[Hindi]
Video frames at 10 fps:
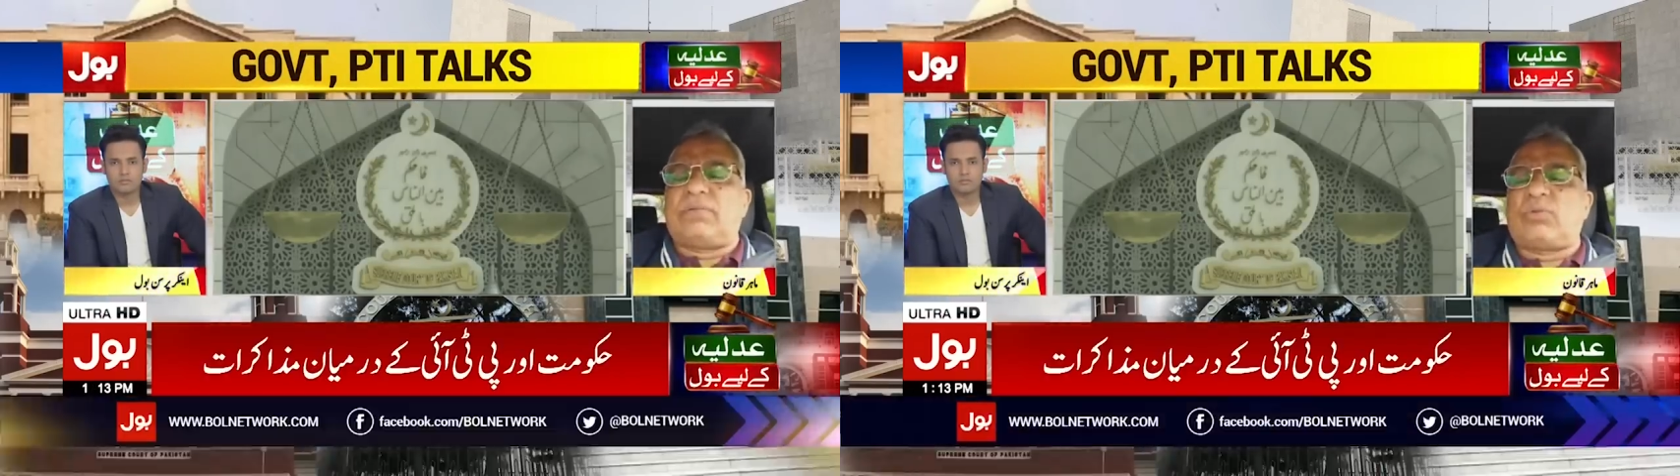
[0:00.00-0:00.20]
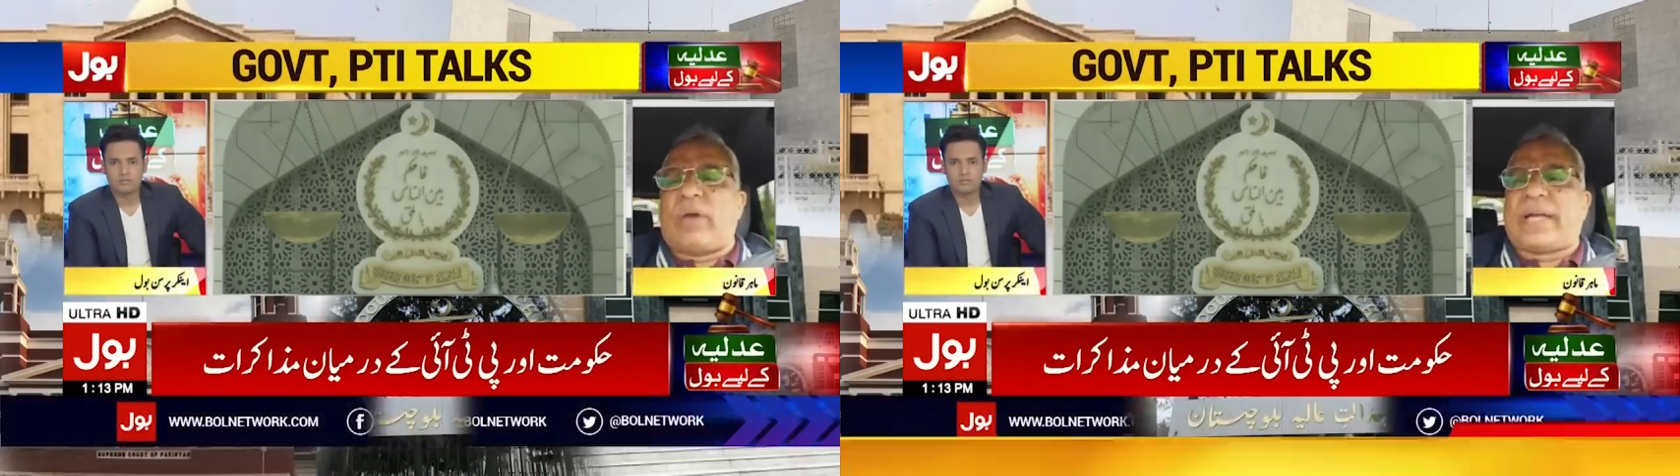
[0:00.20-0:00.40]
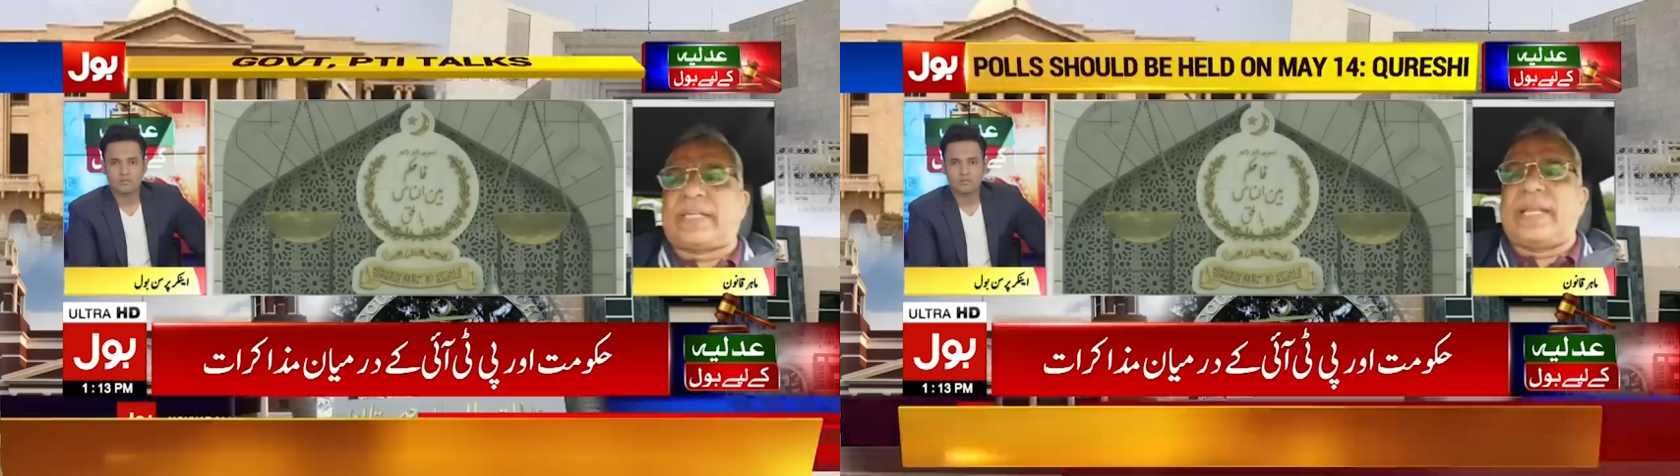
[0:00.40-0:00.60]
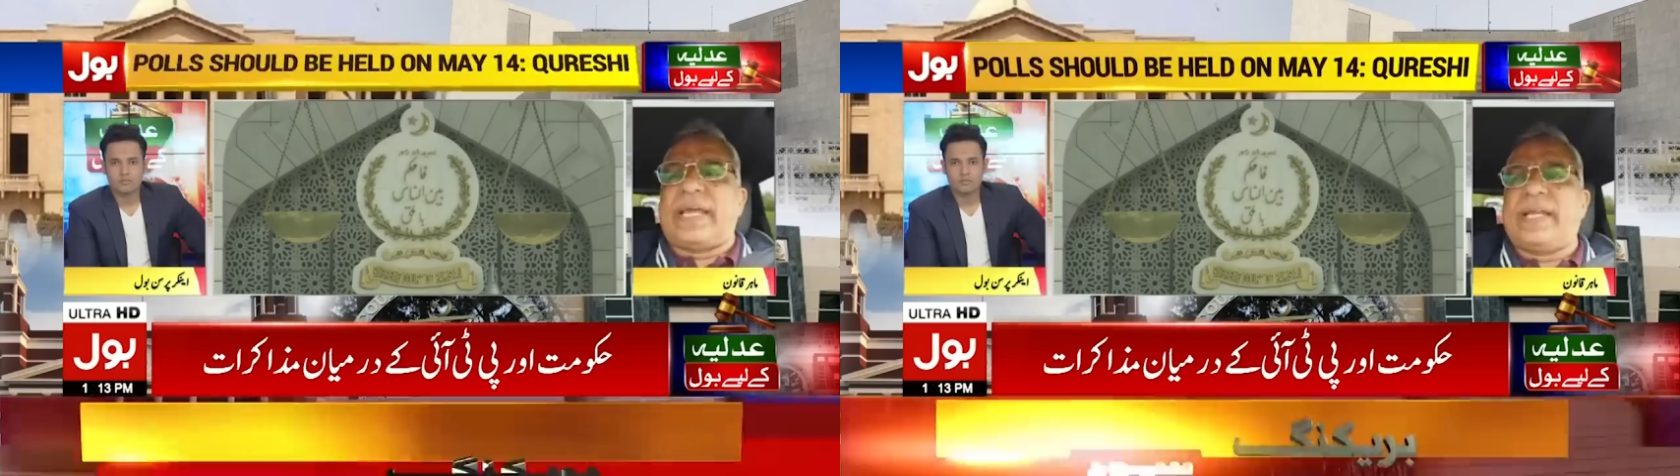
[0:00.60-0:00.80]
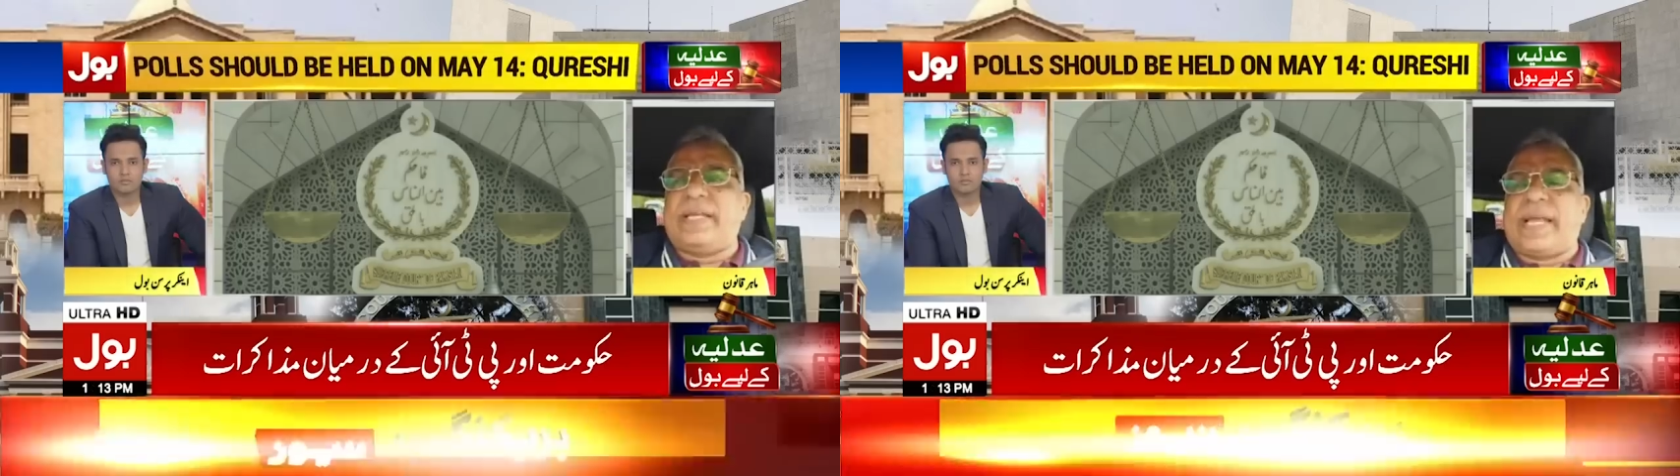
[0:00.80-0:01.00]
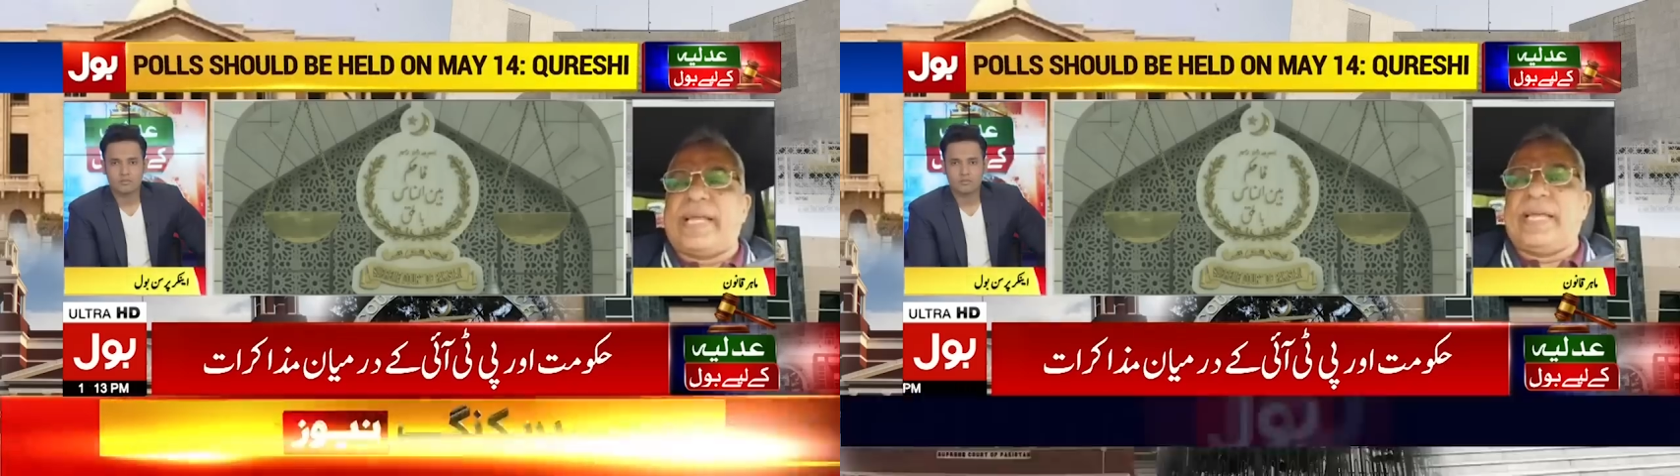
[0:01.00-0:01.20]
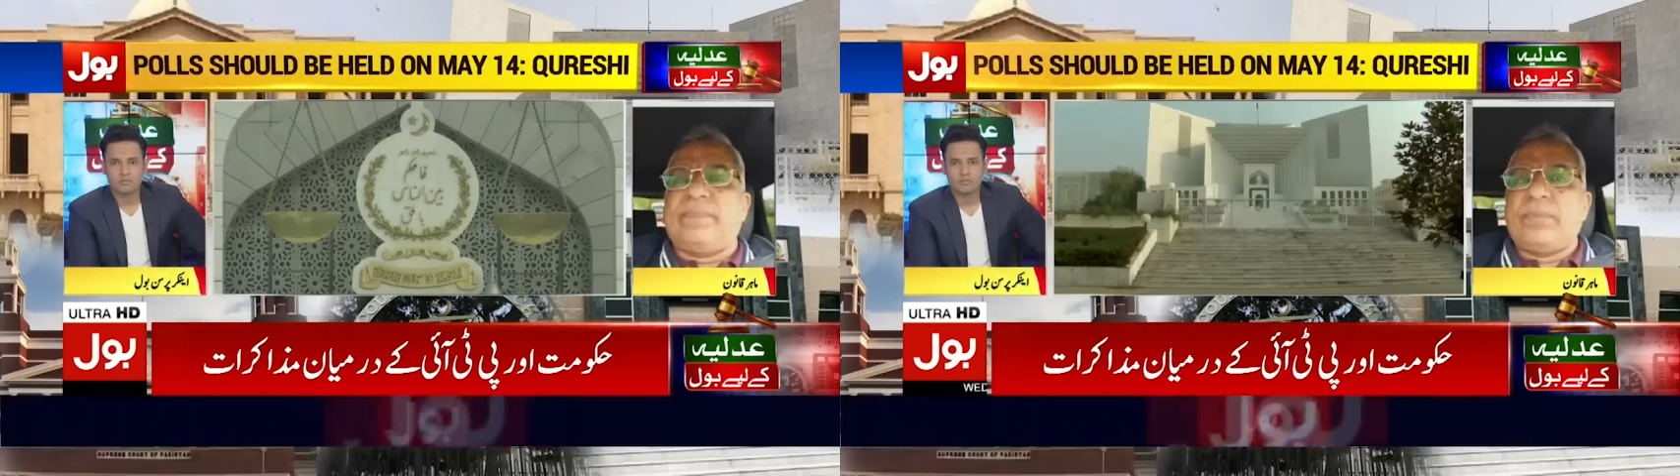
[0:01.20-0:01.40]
टू एक्ट इन एट यानी